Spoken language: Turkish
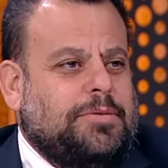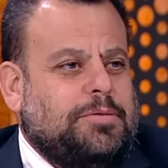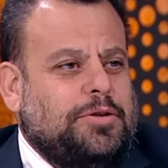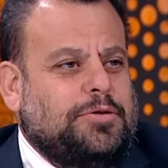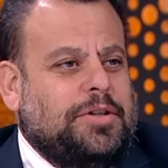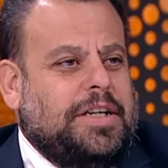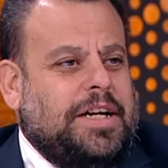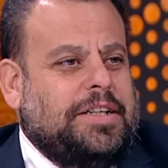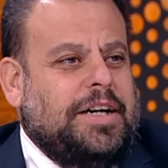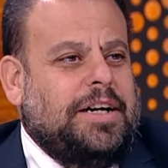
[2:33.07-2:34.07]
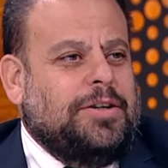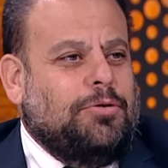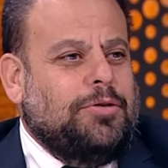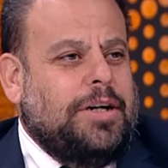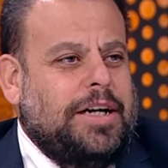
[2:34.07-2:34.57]
biliyordun herhalde.
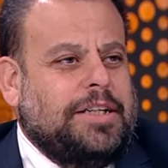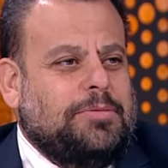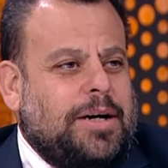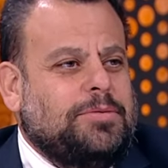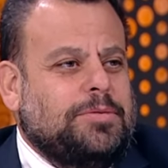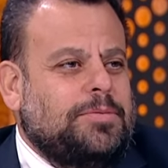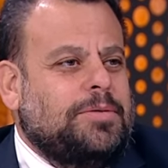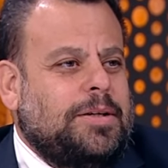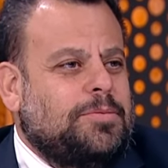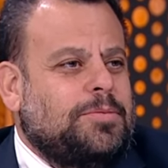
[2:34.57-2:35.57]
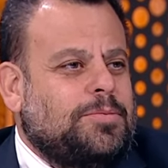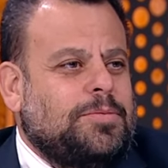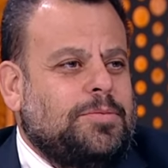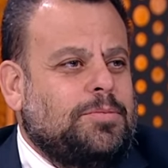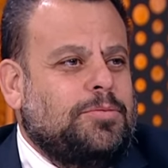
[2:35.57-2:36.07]
O, herhalde ben de
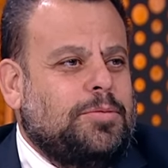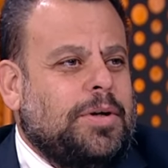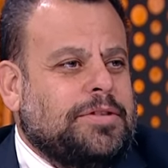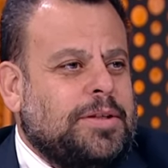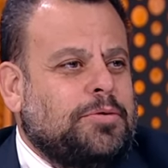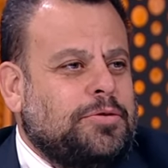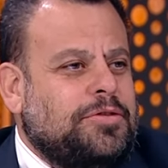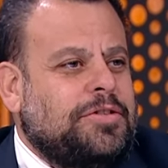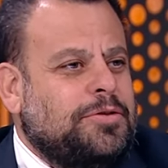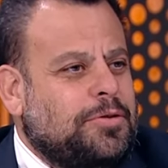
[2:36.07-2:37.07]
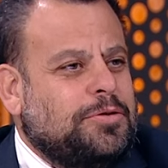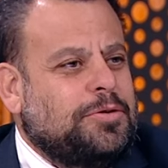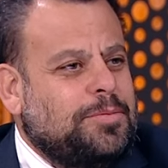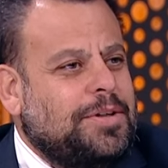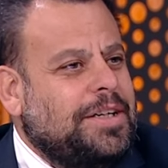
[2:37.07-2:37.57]
bu basketbolun içinde
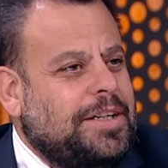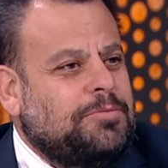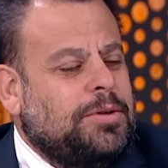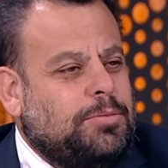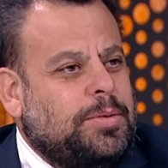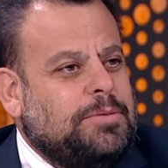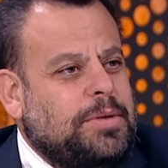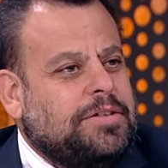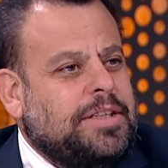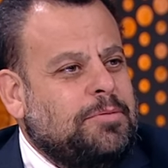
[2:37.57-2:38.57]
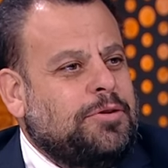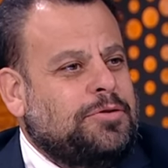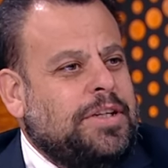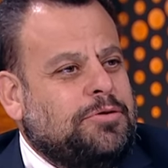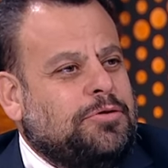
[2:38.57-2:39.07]
olurum. Ve yani benim mesleğim evet, olur
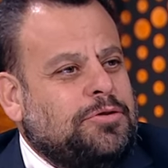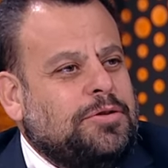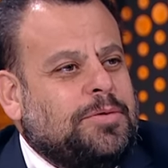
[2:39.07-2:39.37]
işte diye Söyledim ya